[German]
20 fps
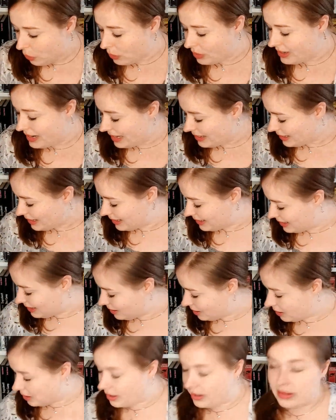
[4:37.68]
Und das
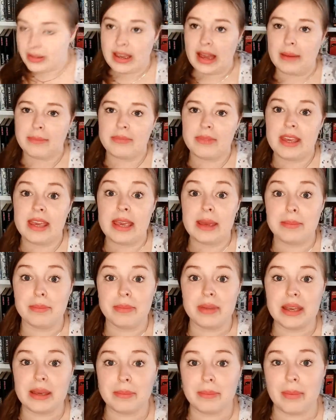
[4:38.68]
ist äh, ja
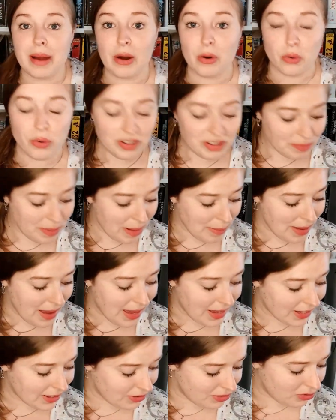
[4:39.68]
eben im August bei mir
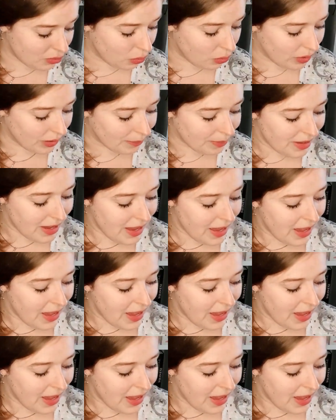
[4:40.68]
eingezogen.